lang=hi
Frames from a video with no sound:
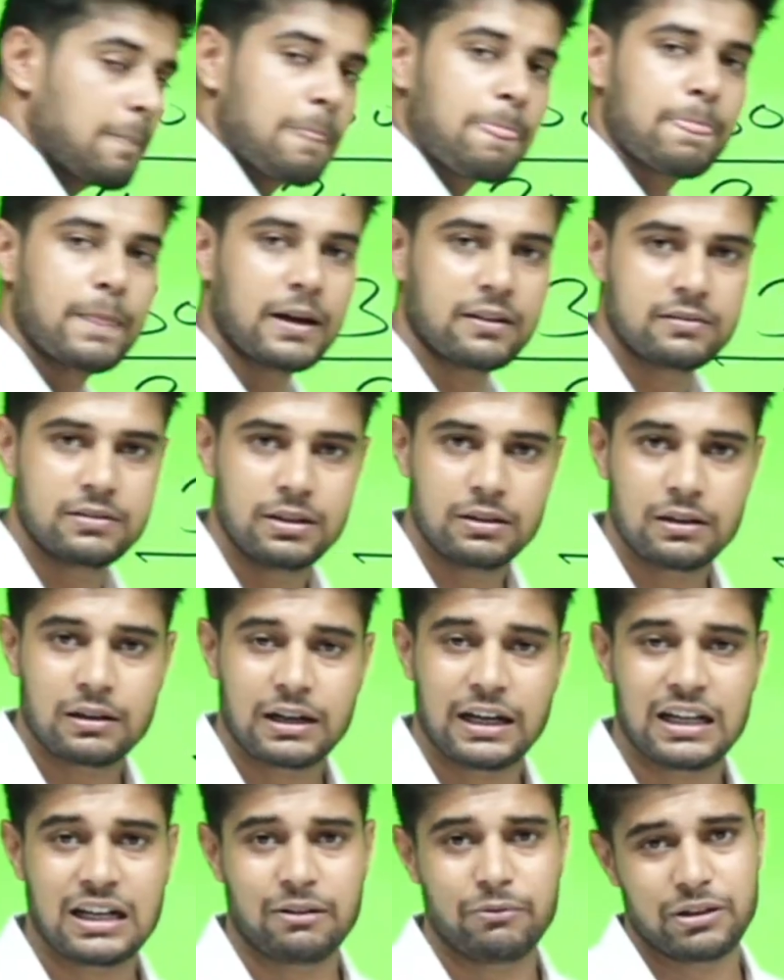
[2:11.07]
दस दिन
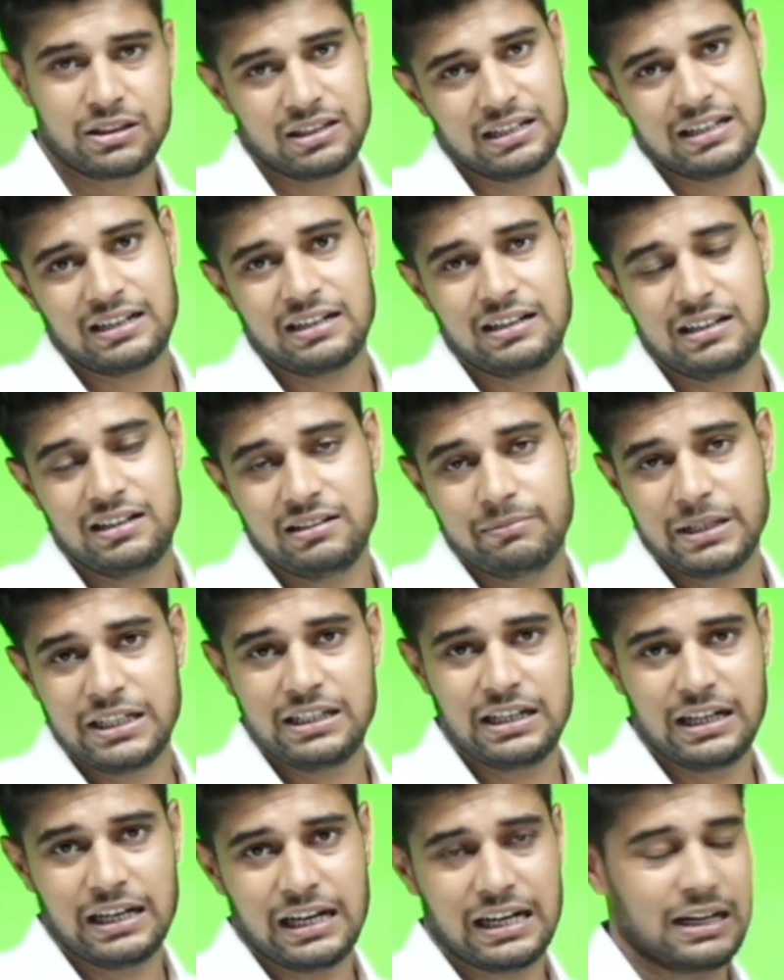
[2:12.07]
कई का व्यक्ति अरे नहीं भैया
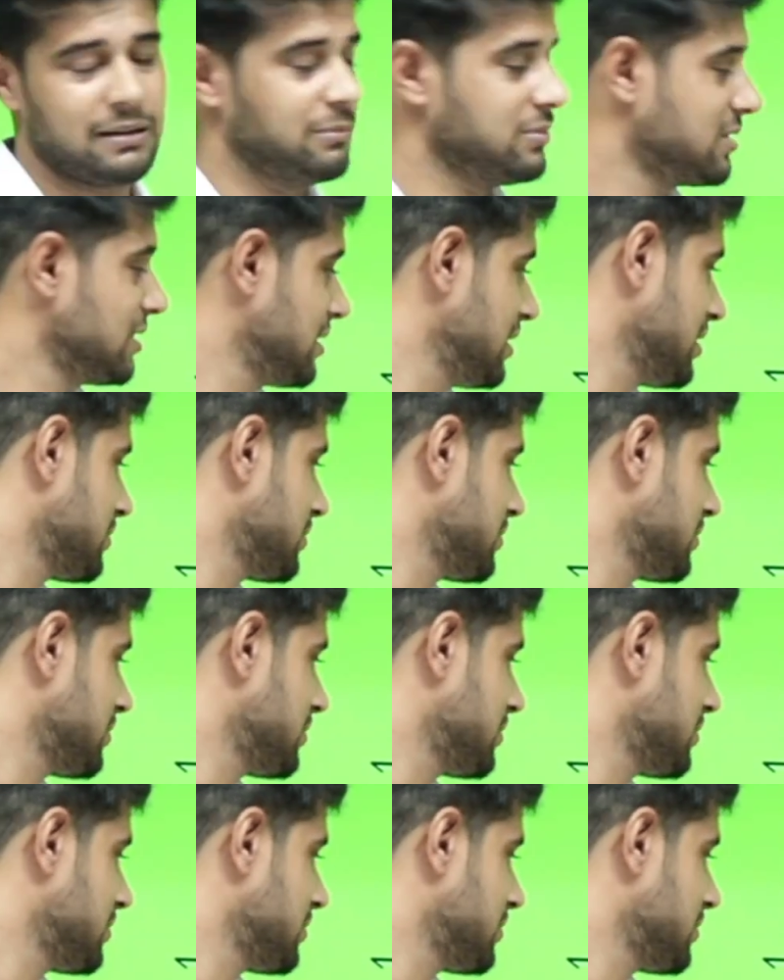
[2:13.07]
यार हमसे तीस